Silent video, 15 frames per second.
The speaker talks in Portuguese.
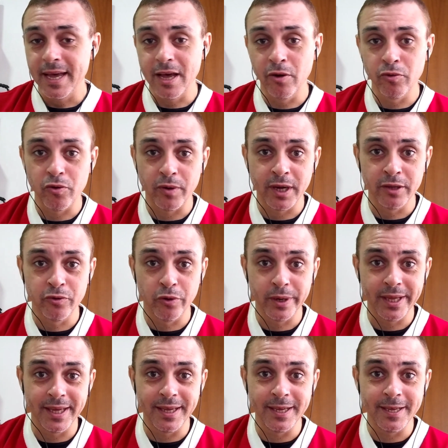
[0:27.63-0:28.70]
é um
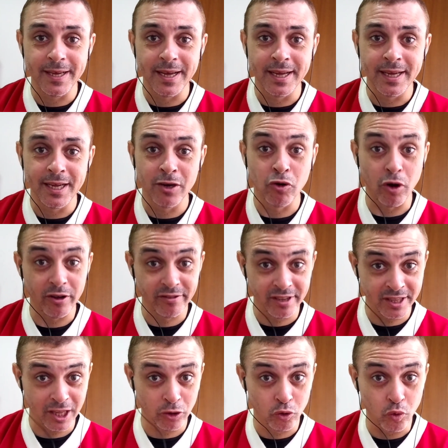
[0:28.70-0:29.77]
jogador que é,
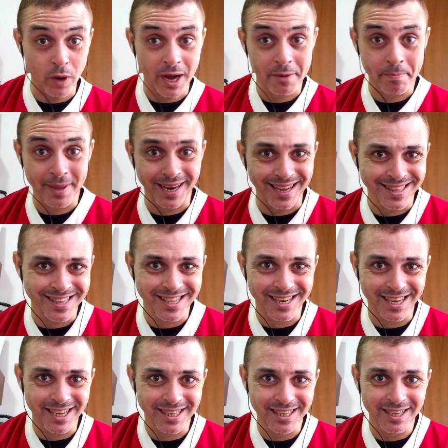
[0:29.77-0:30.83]
gosta de atuar pela
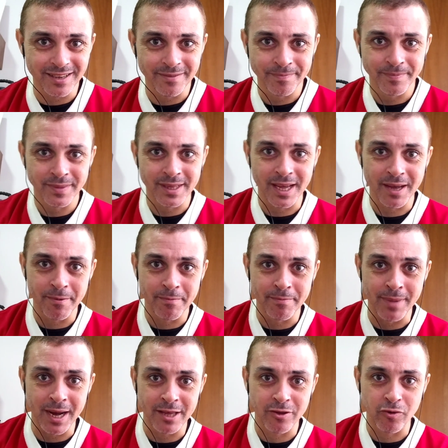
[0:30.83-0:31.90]
direita, né?
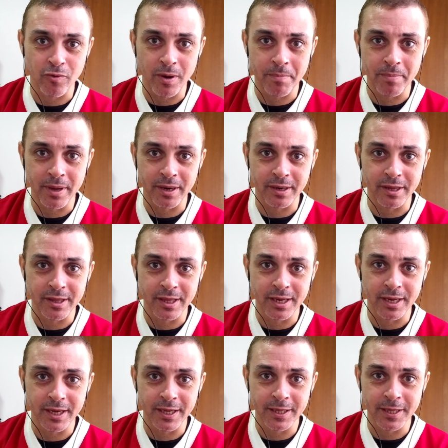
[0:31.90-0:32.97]
bate com a perna
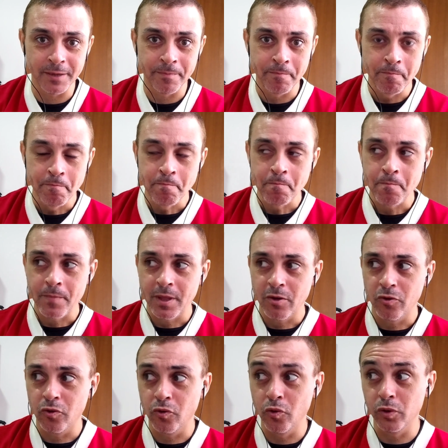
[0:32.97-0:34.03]
direita,
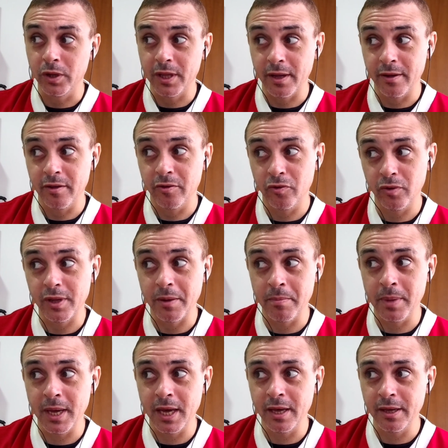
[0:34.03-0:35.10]
chuta, chuta
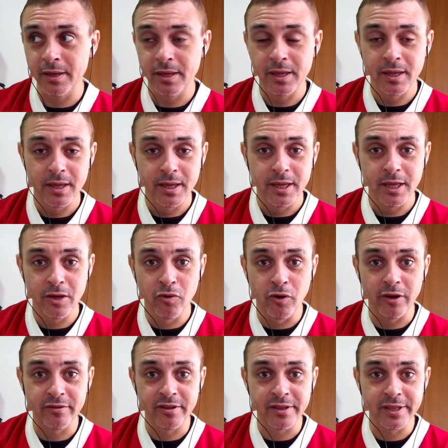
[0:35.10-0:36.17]
bem e
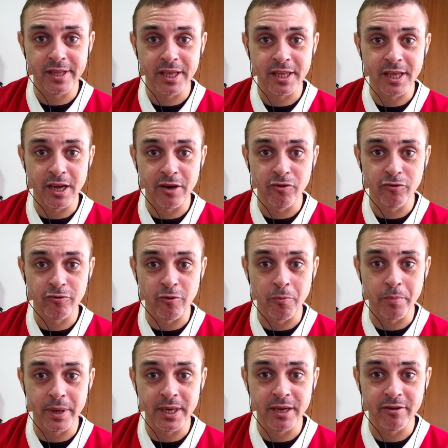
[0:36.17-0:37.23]
gosta de deixar os
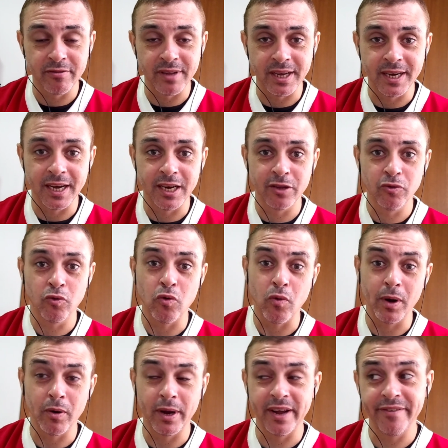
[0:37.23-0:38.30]
companheiros na cara do
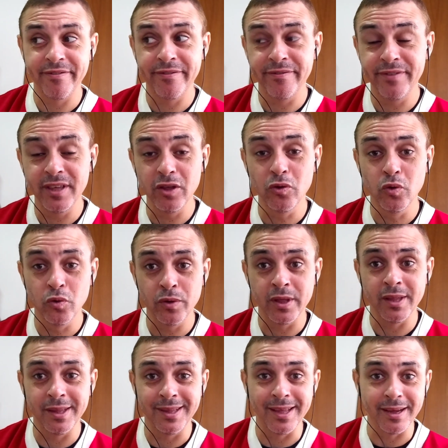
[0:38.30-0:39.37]
gol. Agora, vídeo
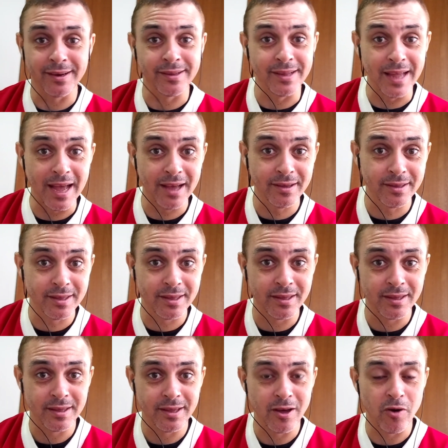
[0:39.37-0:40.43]
de
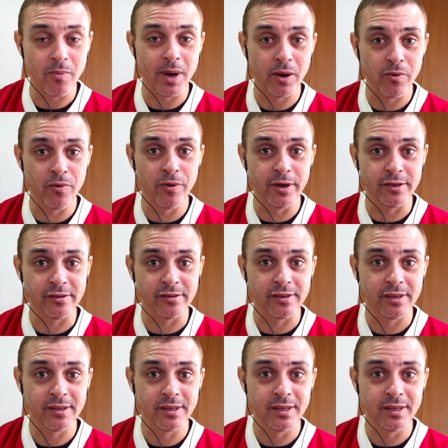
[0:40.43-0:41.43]
internet é uma coisa.